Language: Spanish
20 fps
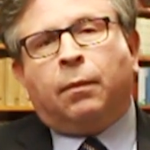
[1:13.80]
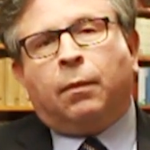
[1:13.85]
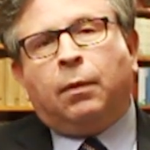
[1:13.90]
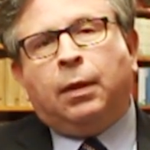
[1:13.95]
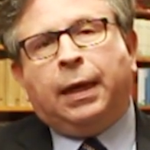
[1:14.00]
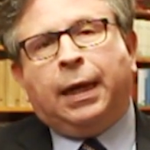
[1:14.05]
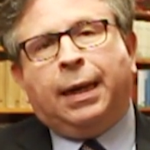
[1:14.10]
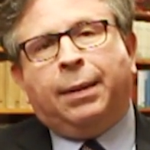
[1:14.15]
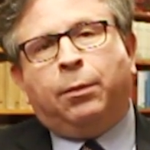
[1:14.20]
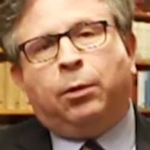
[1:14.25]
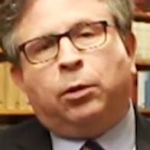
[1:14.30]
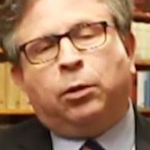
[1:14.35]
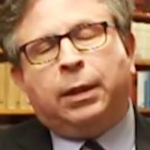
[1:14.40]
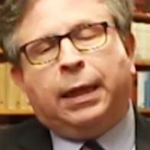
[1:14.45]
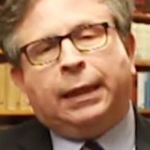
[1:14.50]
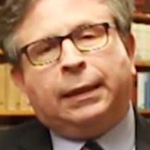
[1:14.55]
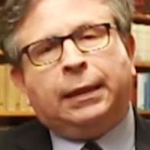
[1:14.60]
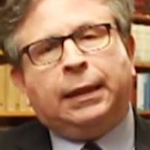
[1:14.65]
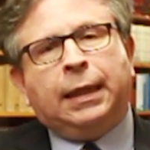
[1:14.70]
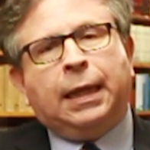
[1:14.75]
digamos,
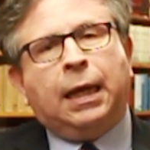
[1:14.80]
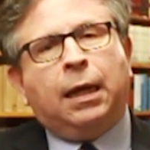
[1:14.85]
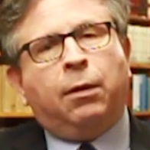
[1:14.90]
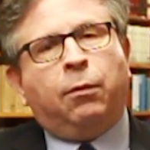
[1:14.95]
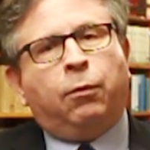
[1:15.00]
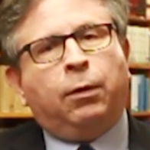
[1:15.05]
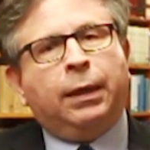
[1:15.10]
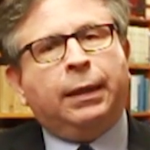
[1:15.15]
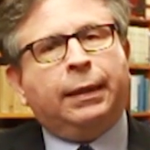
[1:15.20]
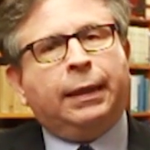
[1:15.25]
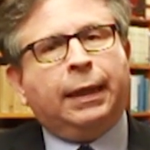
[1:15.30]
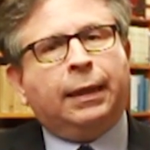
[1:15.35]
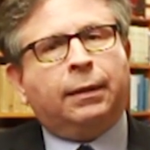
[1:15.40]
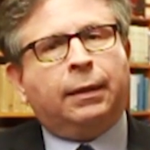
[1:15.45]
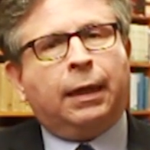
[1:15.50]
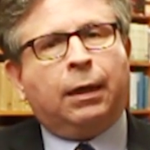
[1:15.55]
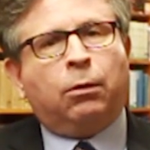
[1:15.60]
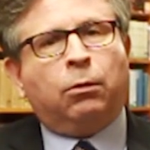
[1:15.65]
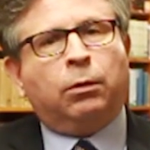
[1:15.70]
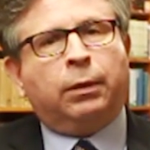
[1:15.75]
nacida de fuente
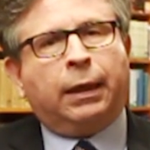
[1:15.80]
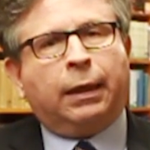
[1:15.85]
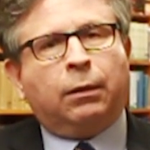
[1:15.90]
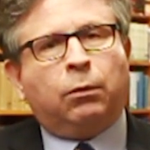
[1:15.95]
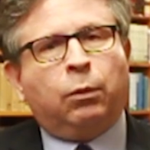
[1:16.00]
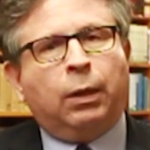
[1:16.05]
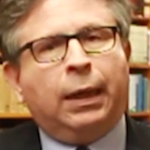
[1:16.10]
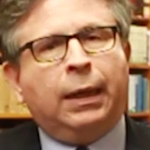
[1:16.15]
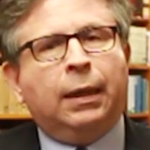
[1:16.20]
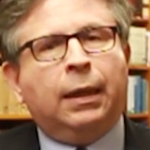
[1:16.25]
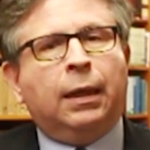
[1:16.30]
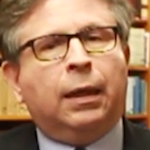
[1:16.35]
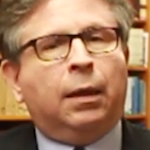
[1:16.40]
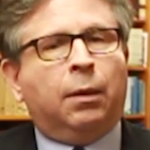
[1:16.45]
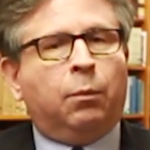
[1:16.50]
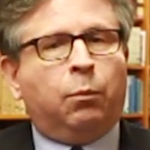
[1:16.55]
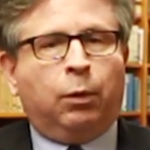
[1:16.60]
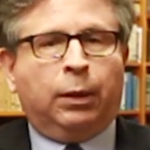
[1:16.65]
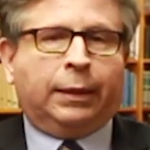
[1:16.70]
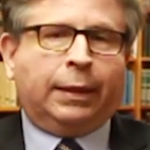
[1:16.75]
extracontractual,
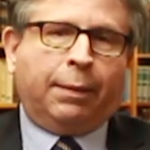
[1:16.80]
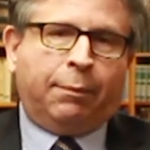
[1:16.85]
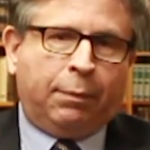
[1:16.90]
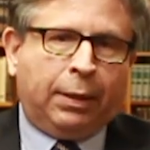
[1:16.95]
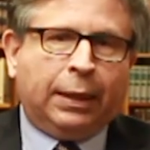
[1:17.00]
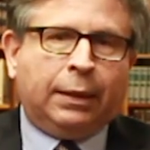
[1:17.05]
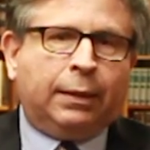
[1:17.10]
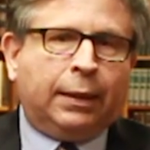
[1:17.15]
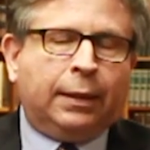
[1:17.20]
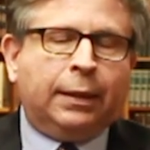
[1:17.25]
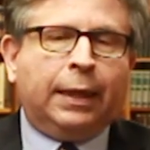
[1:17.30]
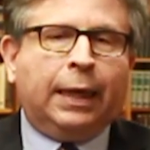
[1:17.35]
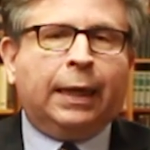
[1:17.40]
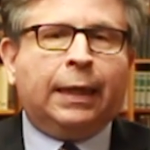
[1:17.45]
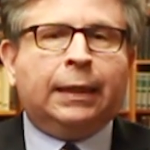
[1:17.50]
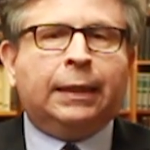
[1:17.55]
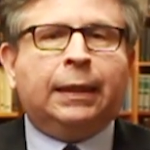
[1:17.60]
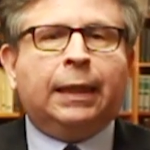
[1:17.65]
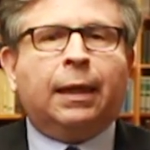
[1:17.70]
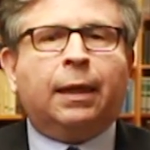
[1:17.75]
pues también tendrá
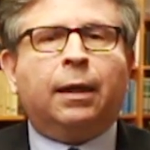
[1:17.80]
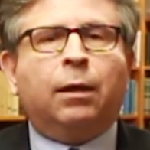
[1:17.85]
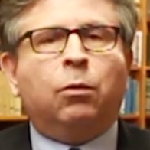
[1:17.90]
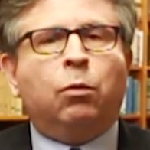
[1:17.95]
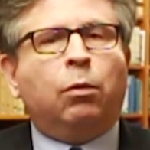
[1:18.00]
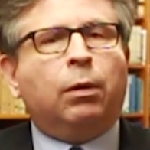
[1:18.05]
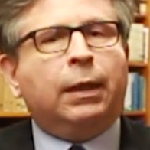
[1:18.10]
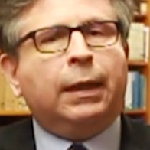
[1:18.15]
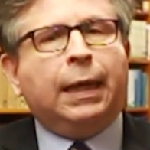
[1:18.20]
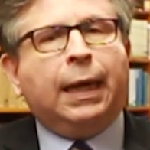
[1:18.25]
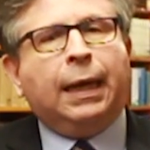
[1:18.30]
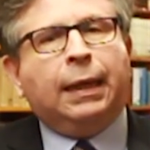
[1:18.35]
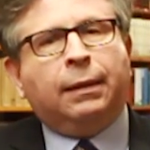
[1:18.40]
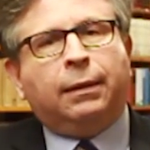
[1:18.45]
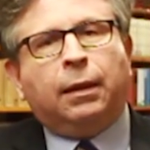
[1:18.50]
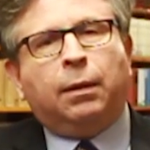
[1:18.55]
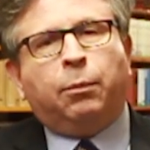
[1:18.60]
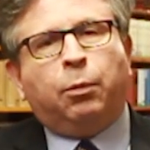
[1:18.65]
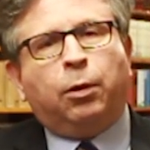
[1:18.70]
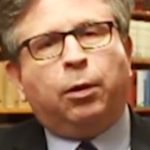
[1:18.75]
que ser recurrida
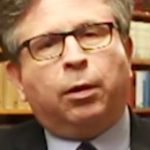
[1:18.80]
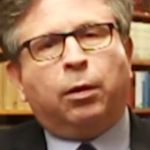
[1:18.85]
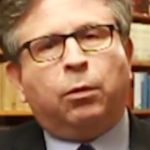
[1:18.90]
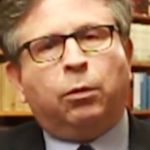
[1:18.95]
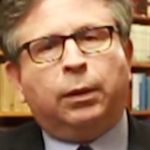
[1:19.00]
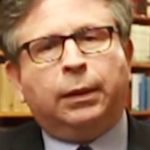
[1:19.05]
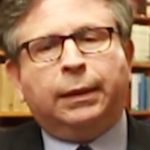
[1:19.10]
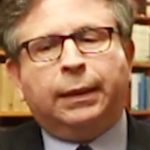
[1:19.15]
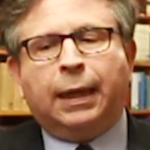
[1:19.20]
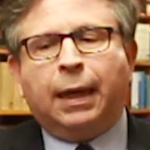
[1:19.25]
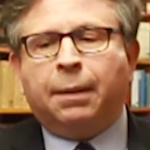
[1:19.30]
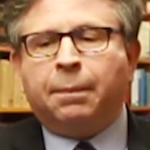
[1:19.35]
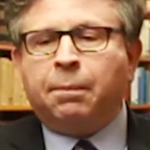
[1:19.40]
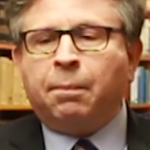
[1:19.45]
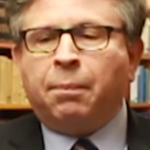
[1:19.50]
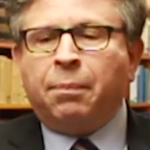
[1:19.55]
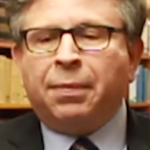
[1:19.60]
ante el Poder Judicial.